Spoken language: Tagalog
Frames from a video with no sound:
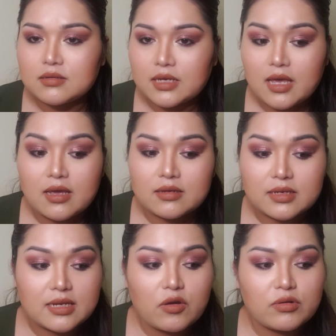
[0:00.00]
nag
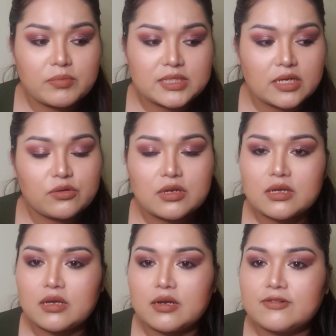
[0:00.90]
hindi na ako masyadong
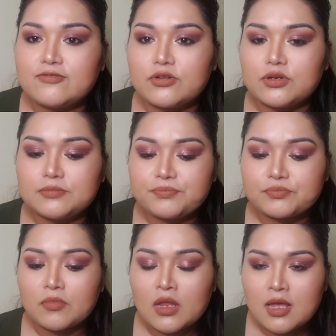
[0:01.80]
nag hair fall
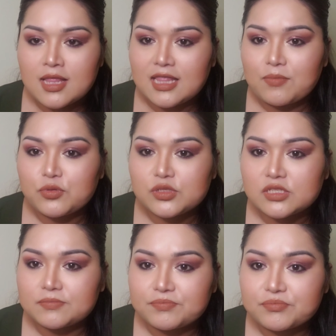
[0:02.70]

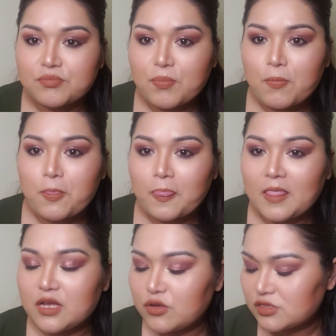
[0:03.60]
tapos
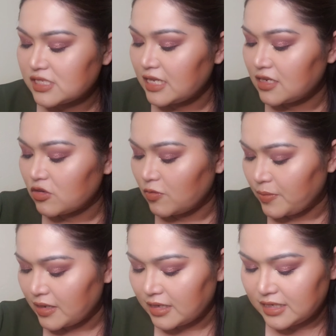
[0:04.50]
yung skin ko
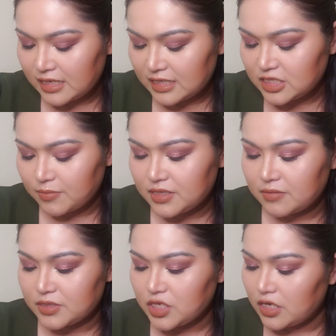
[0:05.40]
parang hindi na siya
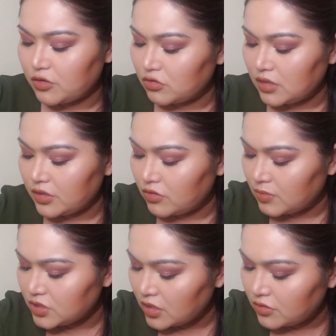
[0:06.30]
din masyadong ano
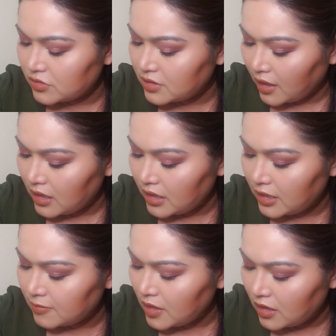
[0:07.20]
masyadong
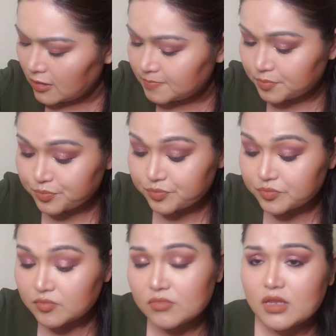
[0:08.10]
dry na
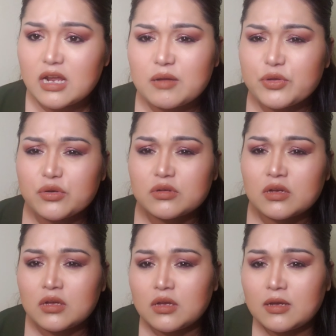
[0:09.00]
alam mo yung
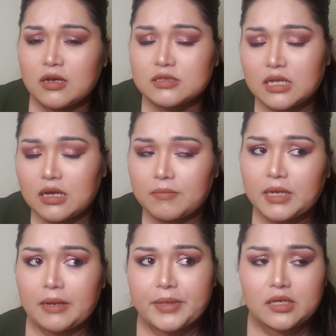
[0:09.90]
sa
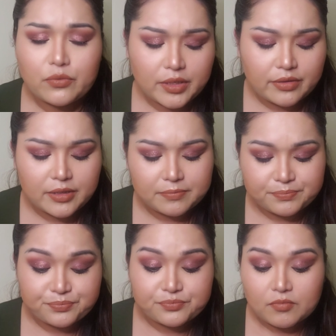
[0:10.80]
malamig na weather
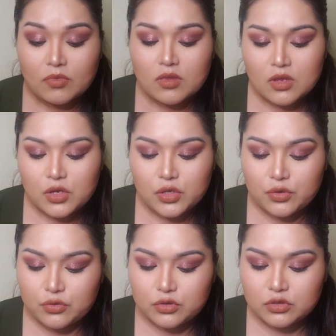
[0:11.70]

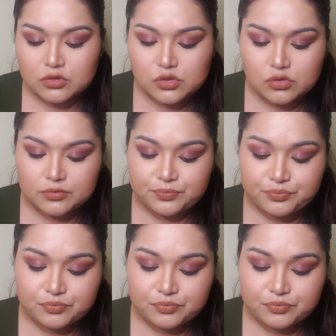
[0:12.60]
yun so